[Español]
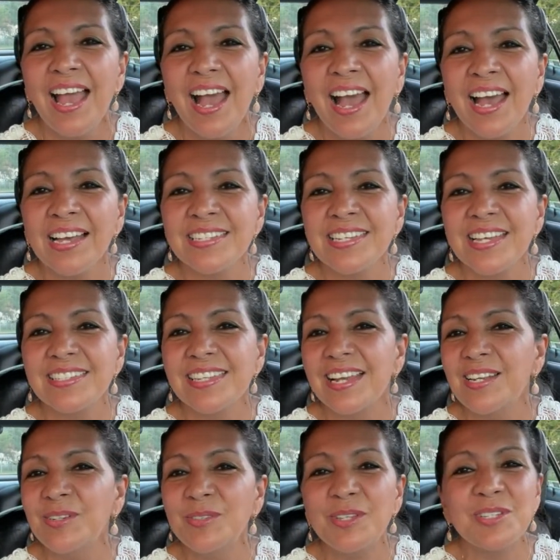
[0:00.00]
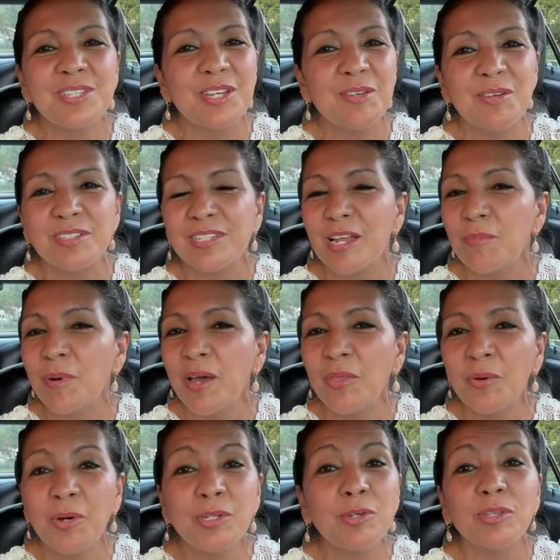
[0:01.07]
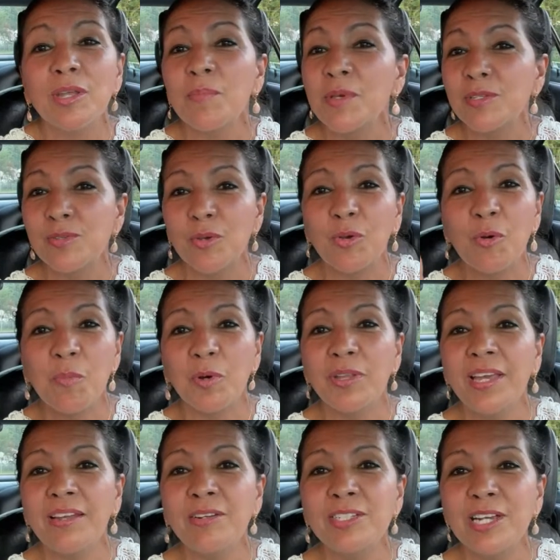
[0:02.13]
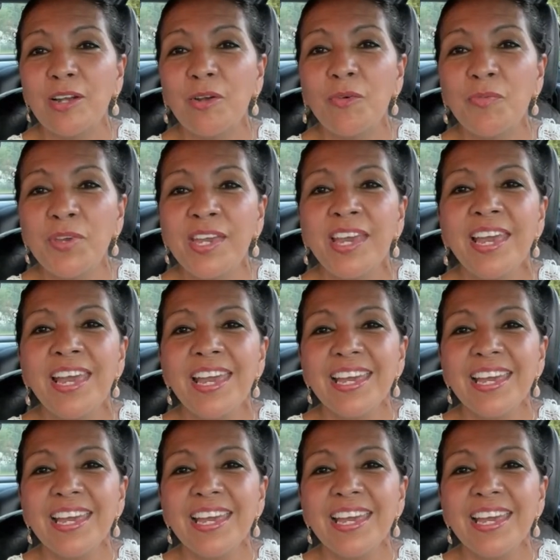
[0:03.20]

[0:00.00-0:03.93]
Asia, saludos, señor Salvador, yo también soy cuponero, ya lo vi.